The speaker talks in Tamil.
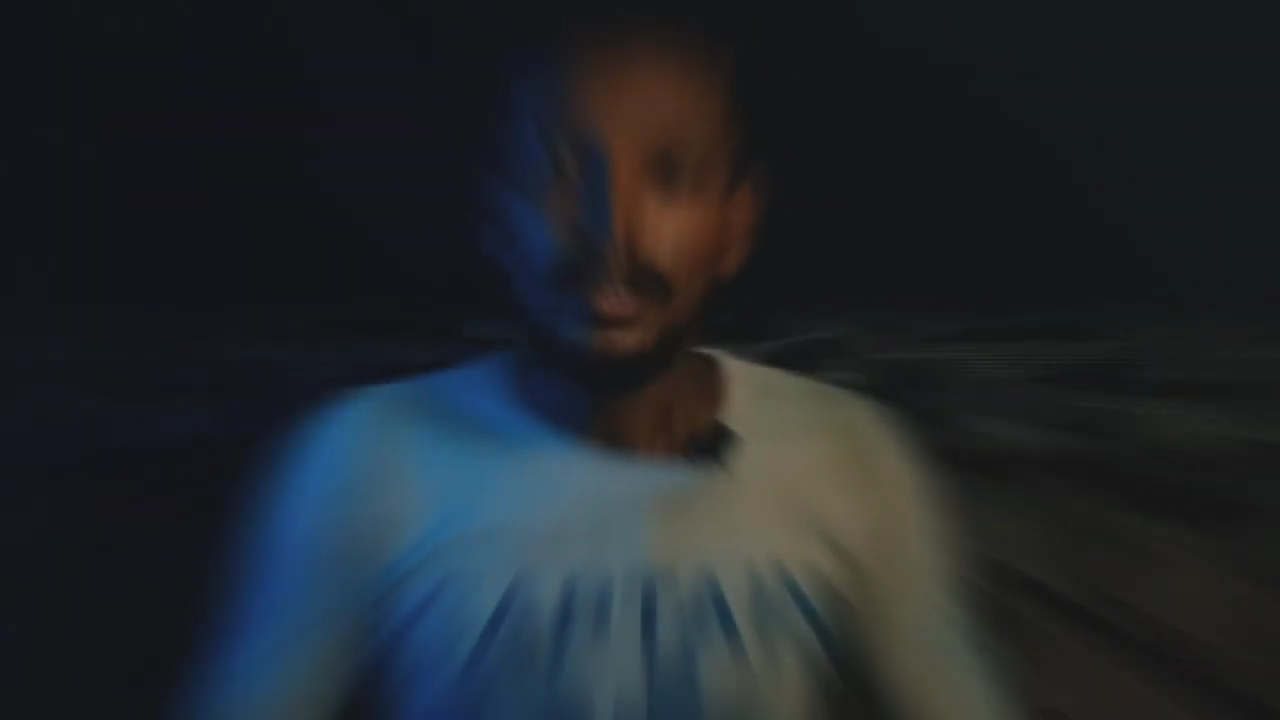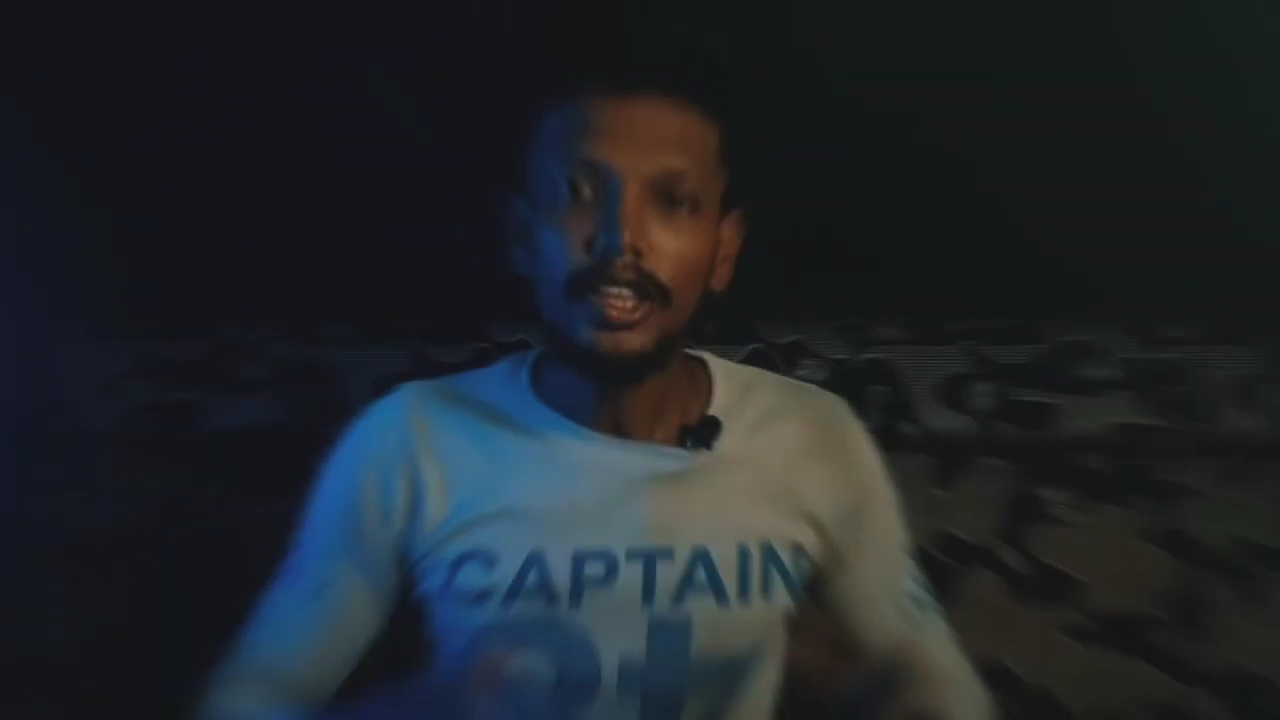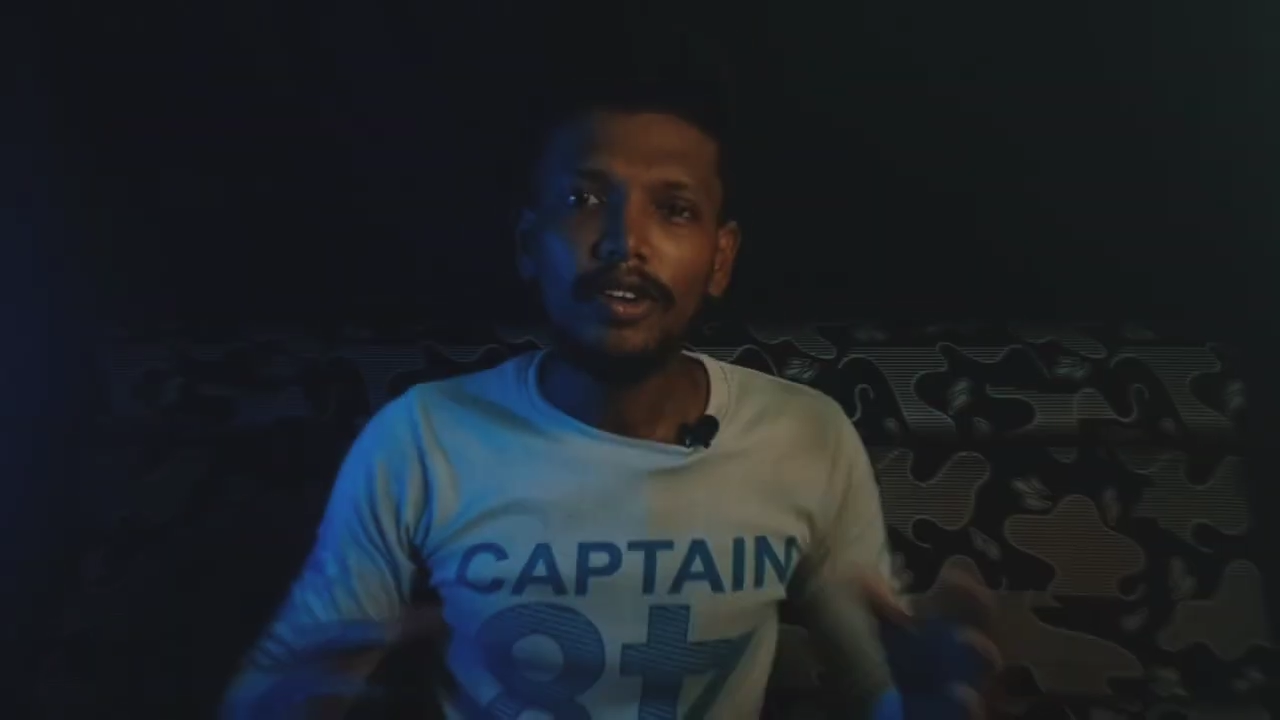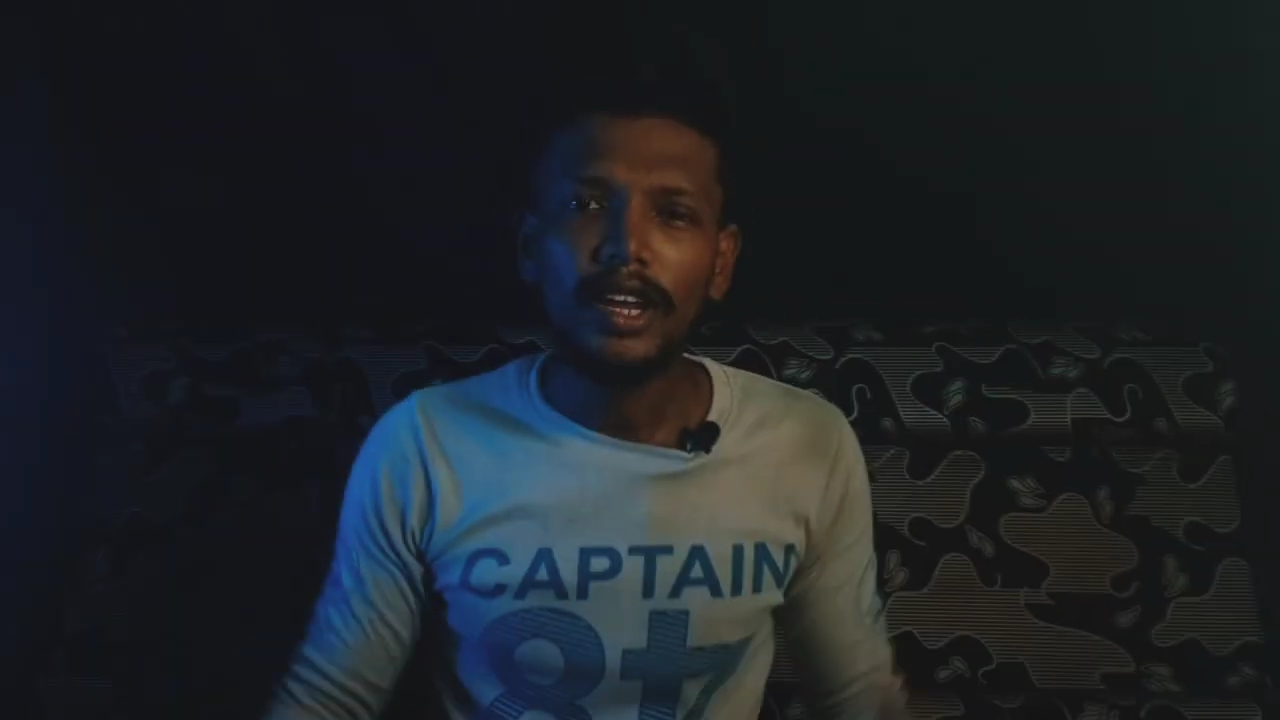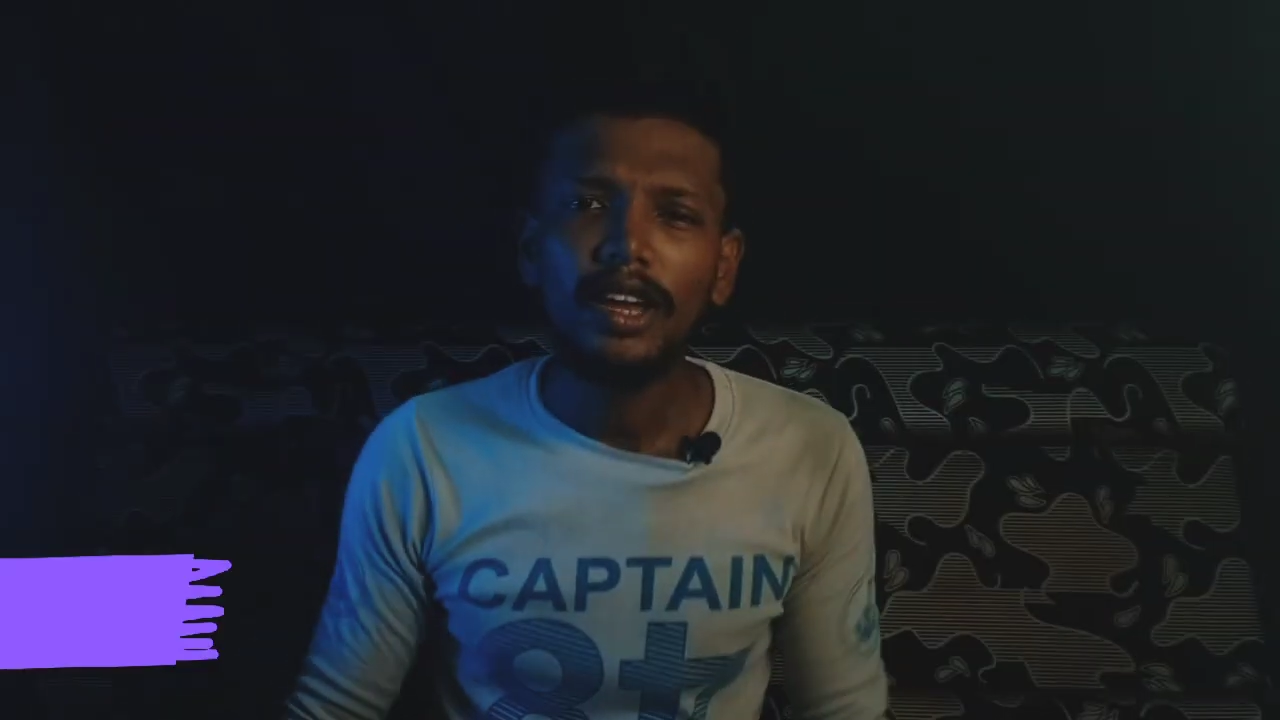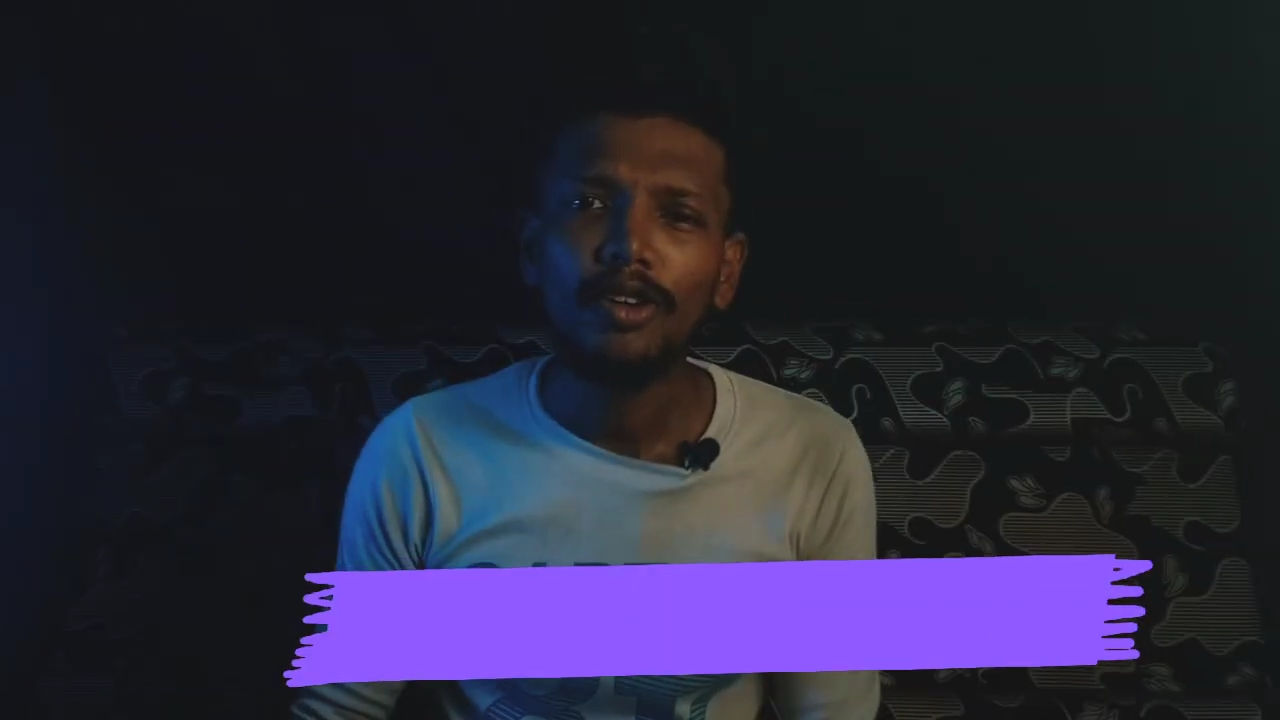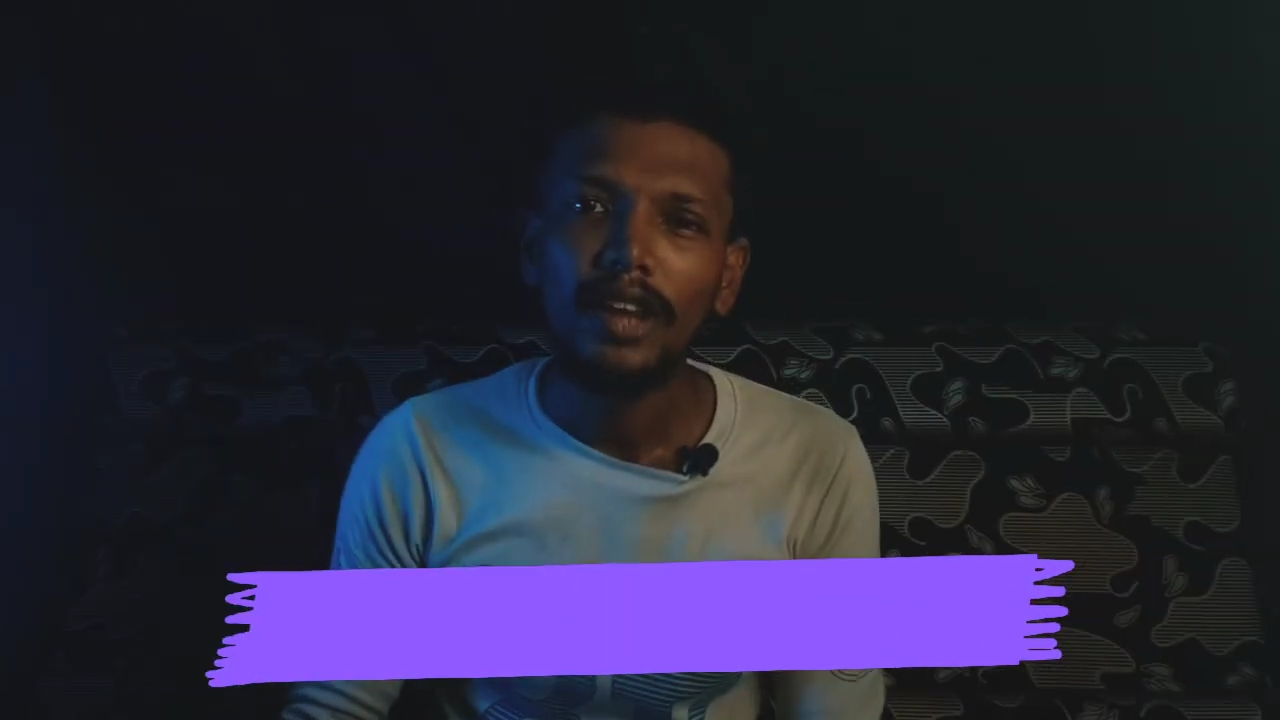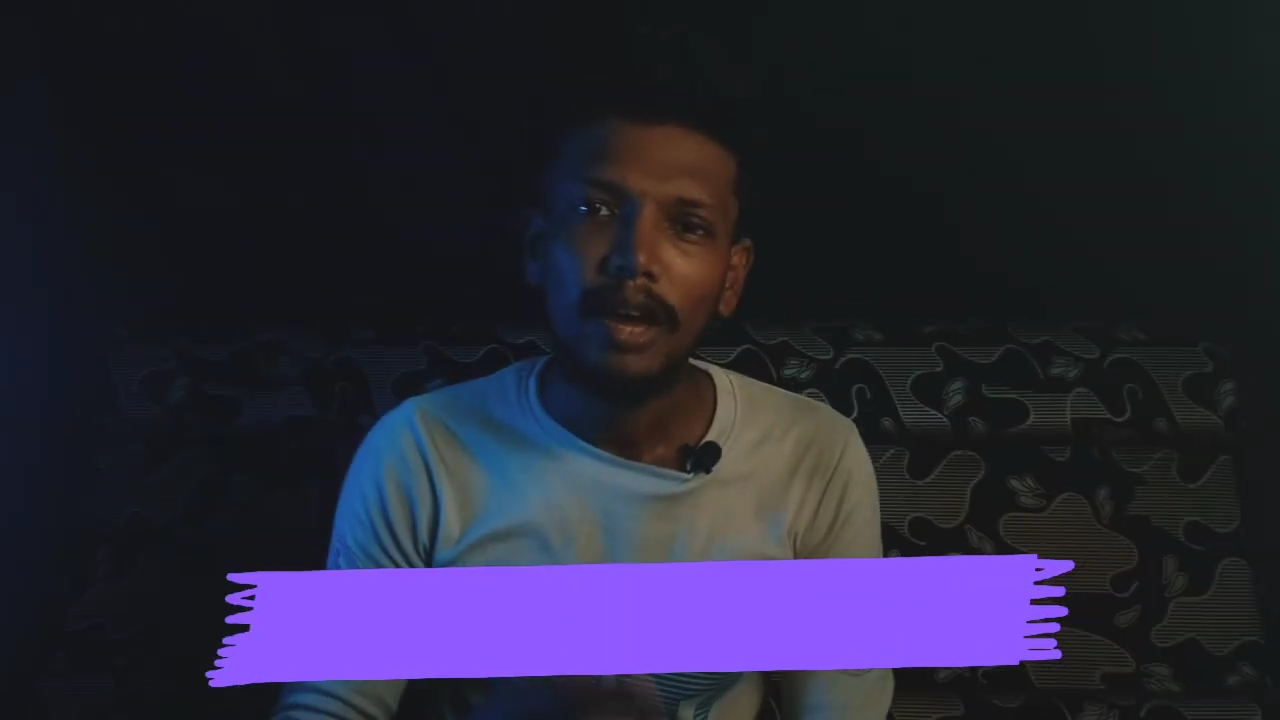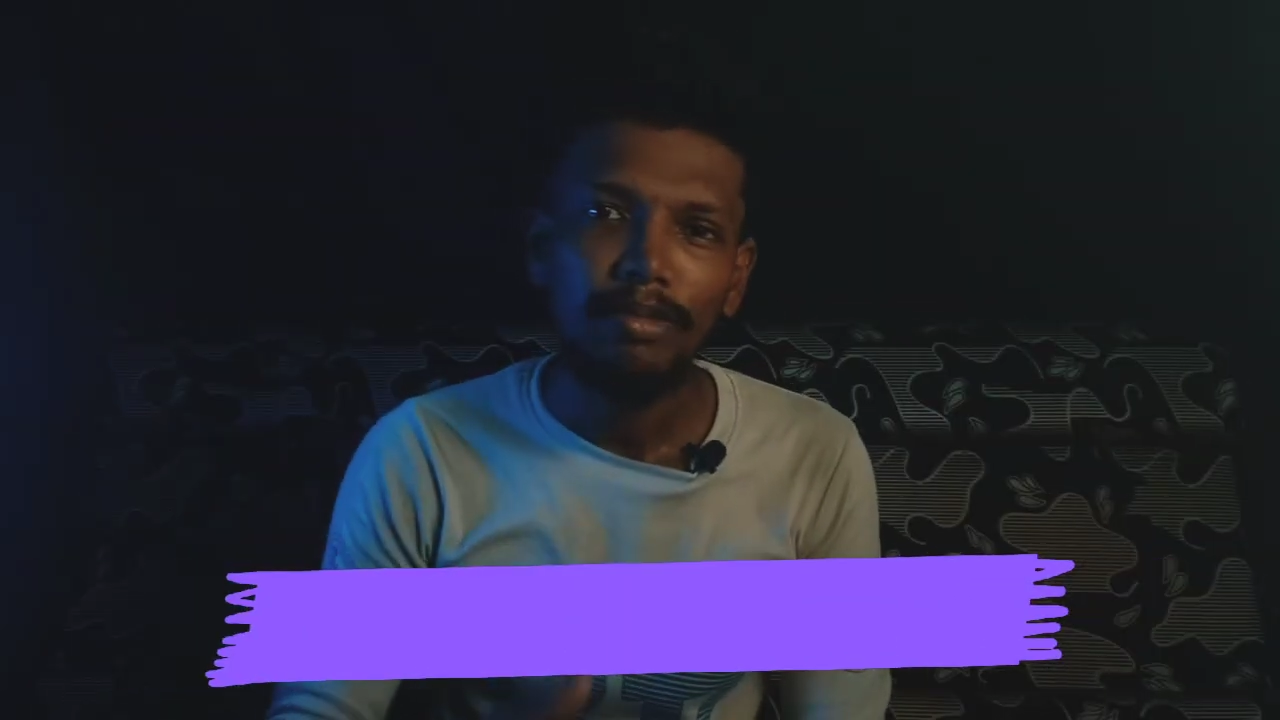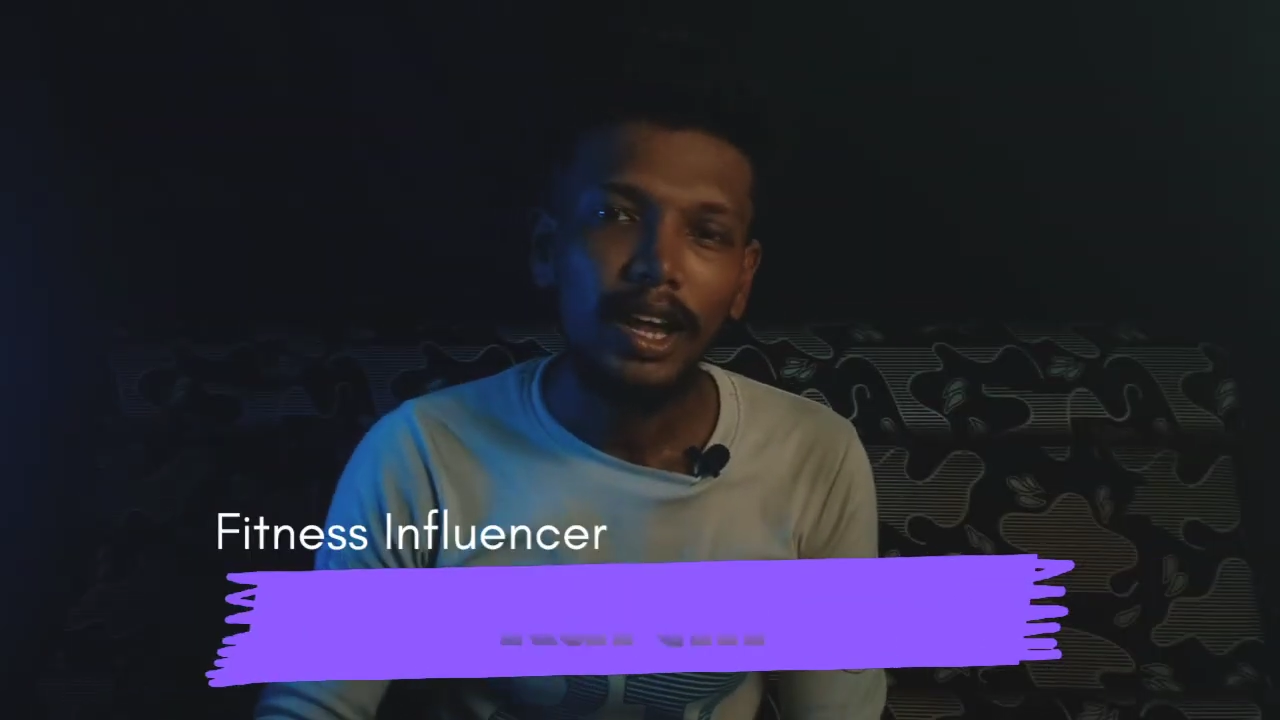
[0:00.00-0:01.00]
இது வரைக்கும்
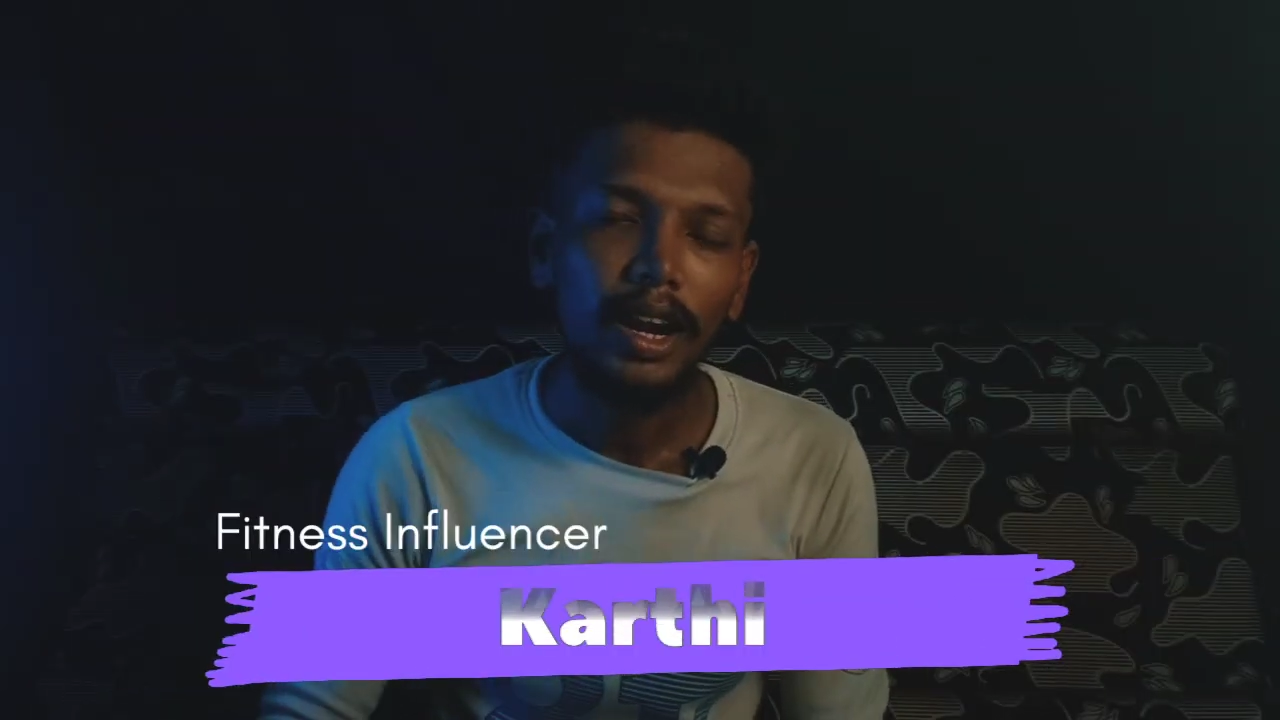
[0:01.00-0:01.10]
என்னோட நேம்